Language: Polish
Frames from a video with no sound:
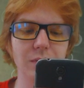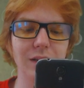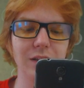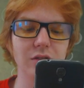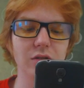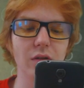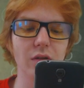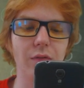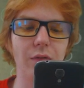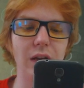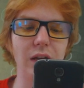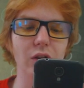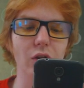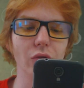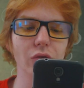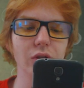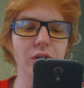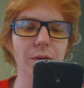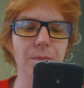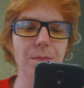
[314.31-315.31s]
zmienić sobie
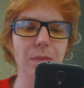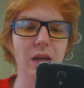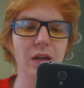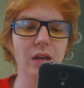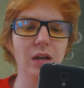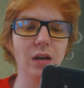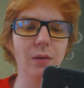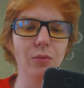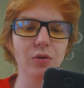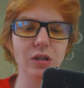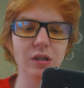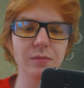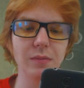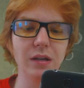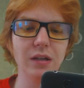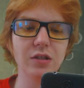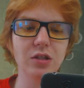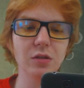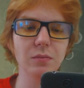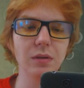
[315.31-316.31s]
wygląd, można
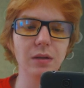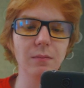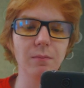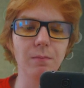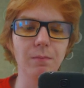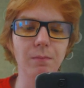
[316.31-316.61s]
zmienić sobie